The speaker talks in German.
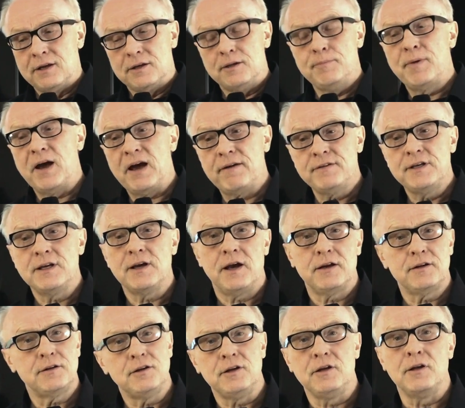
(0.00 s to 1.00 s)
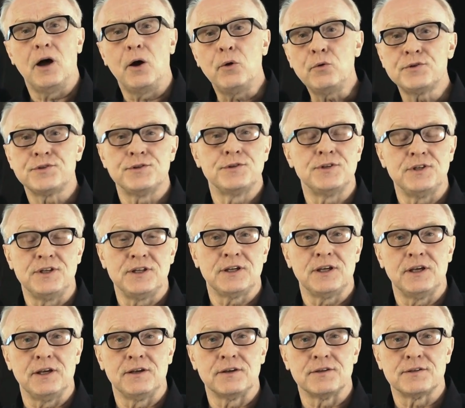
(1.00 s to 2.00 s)
Die Paviane, die lausen sich
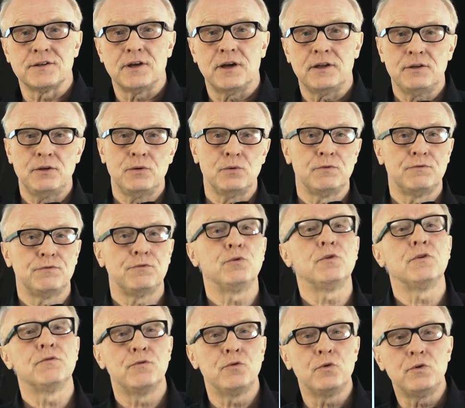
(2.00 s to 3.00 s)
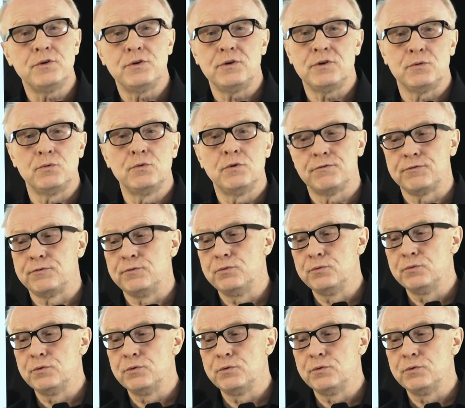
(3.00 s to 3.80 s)
gegenseitig und für gewöhnlich dürfen